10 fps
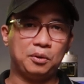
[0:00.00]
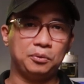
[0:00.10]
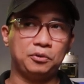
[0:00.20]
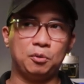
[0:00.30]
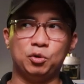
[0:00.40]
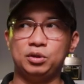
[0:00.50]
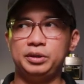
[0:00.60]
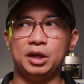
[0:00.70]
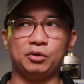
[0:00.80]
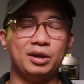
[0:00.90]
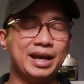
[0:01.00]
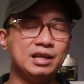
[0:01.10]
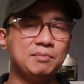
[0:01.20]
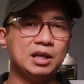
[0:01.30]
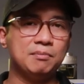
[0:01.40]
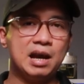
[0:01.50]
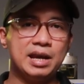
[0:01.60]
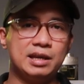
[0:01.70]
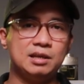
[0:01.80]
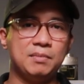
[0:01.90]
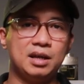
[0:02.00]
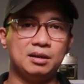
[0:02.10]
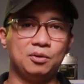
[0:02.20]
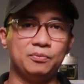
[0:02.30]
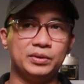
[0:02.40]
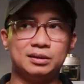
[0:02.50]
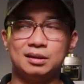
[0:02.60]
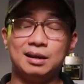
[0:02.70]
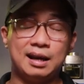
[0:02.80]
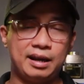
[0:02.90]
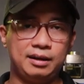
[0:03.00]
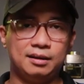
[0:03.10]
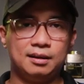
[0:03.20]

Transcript: cũng có một thương hiệu đó là Anime by Anime cũng rất rất là hay